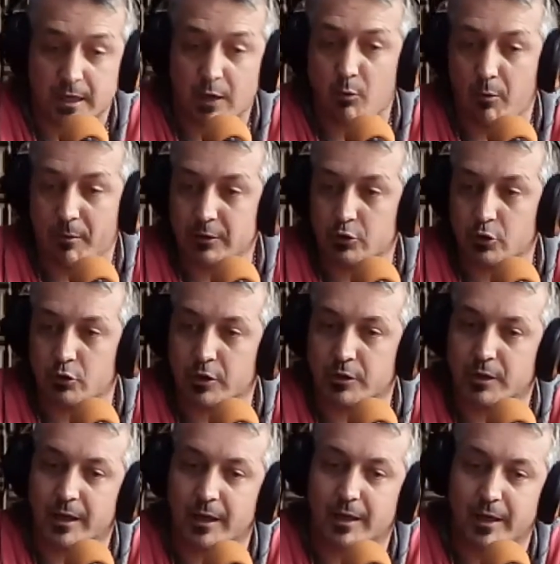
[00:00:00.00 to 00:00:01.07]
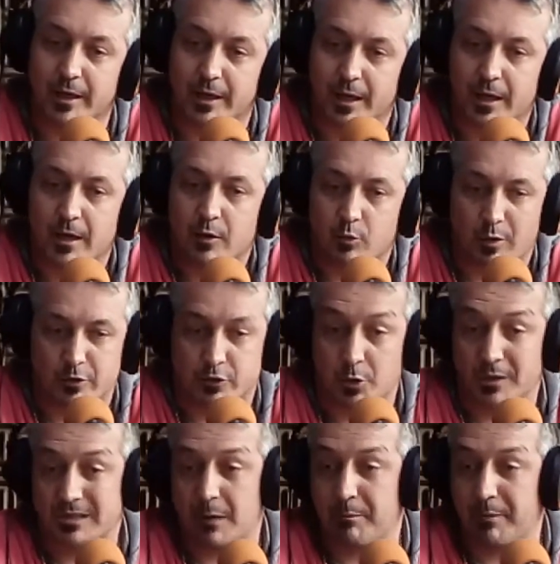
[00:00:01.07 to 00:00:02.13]
te llega un momento donde tenés que,
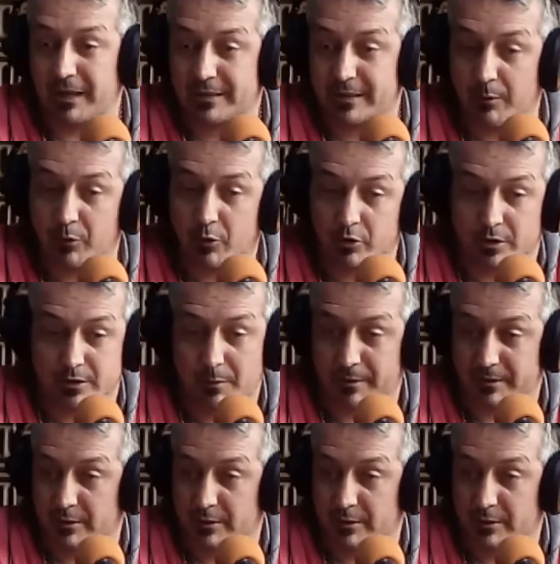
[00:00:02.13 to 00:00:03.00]
cuando te vas a préstamo,